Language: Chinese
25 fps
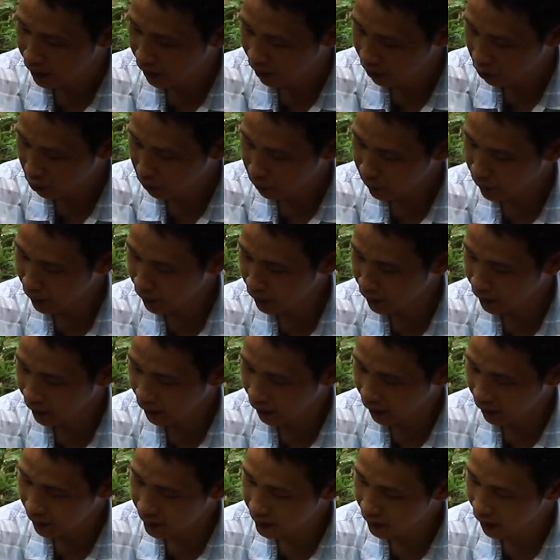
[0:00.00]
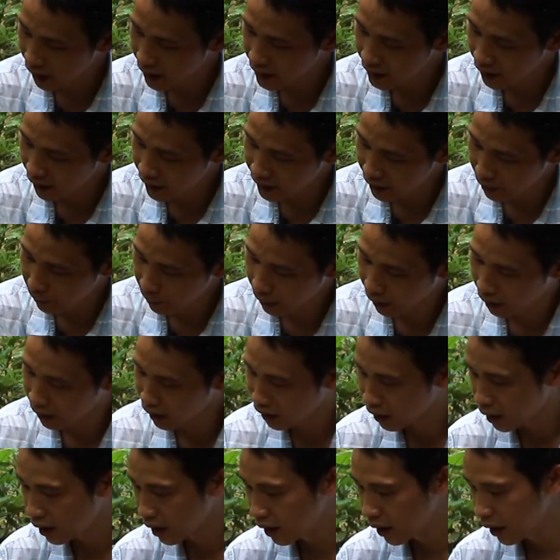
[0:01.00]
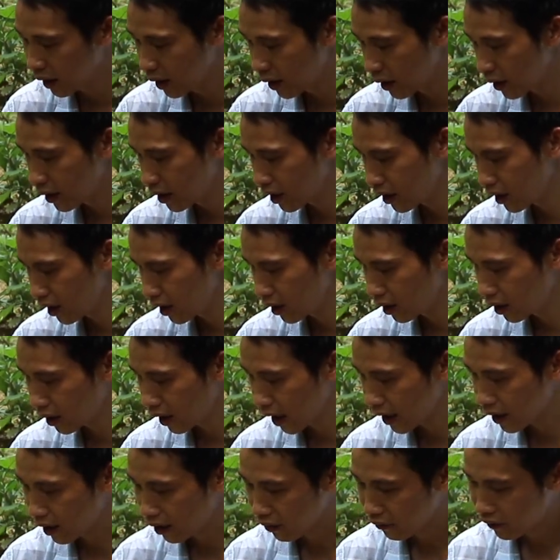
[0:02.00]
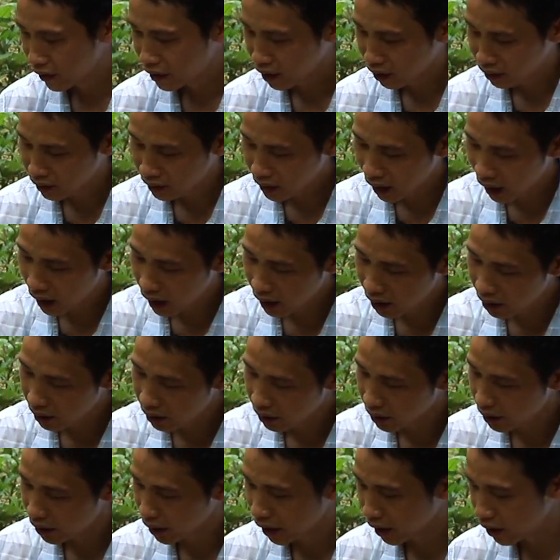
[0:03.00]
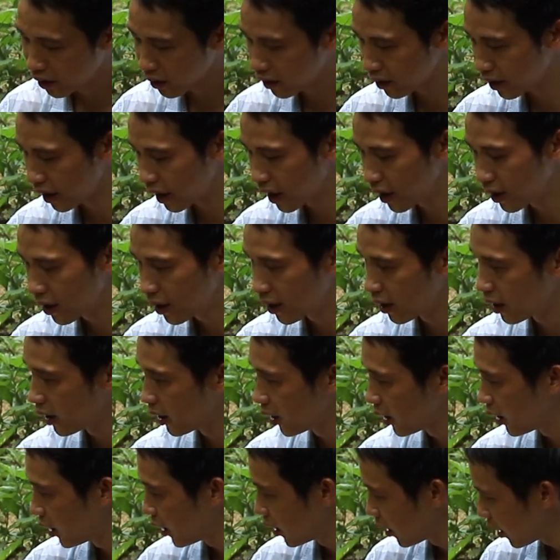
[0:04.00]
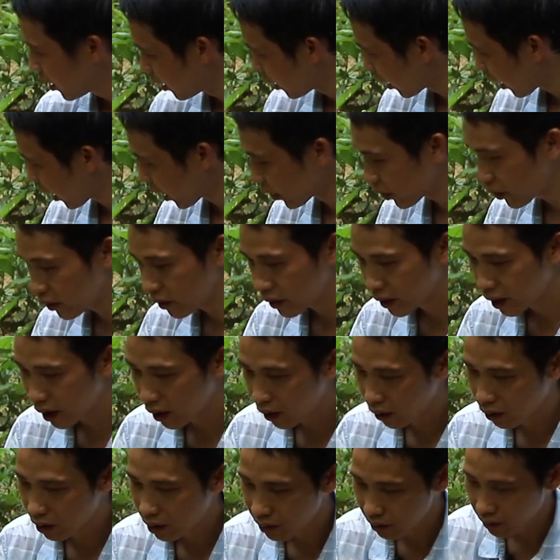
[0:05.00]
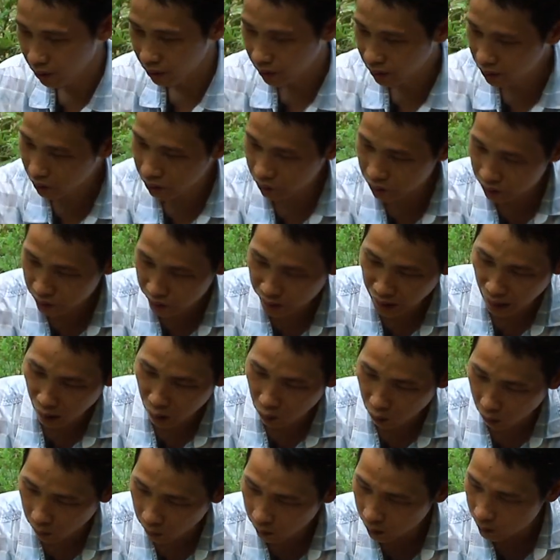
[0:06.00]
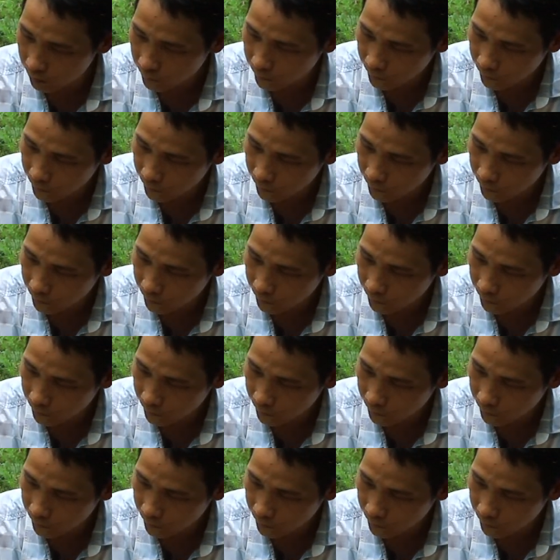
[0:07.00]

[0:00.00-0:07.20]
也顺便给它摘一摘叶片。今天太阳非常大，但是呢还是要继续干活。